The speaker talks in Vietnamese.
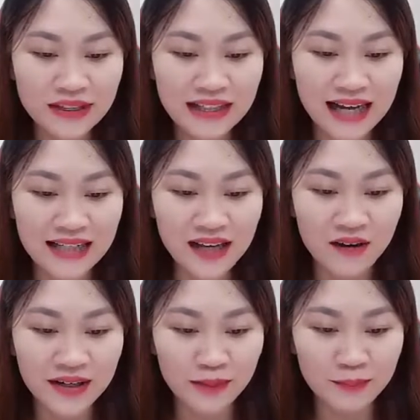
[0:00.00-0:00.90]
chị gái
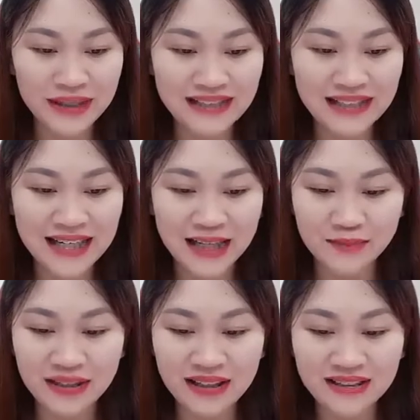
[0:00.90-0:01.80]
nhỏ đặc biệt xinh đẹp,
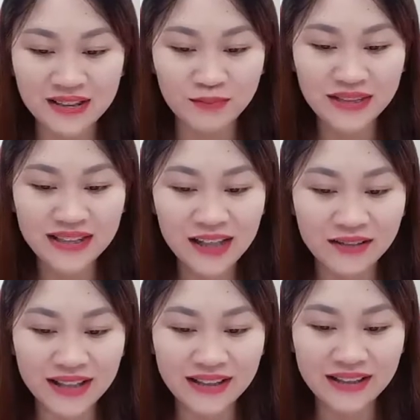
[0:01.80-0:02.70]
giống như
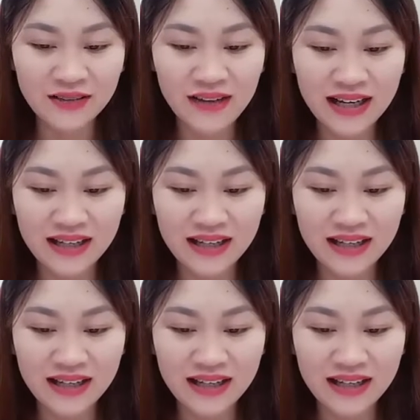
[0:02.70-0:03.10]
tiểu tiến nữ vậy.